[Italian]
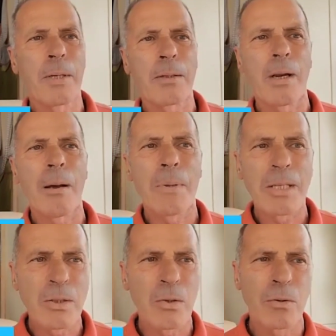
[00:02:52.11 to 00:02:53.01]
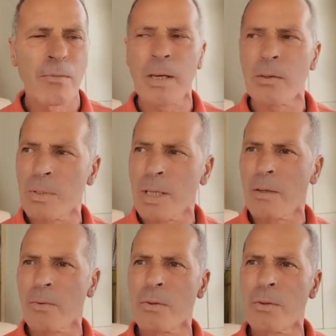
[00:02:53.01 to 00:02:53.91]
quelli che prendono la pensione
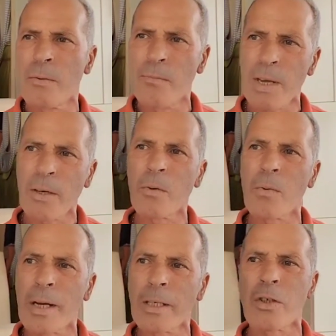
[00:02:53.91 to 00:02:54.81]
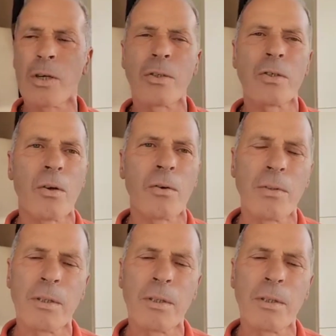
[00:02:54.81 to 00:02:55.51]
vengono da noi, non vengono quelli che hanno i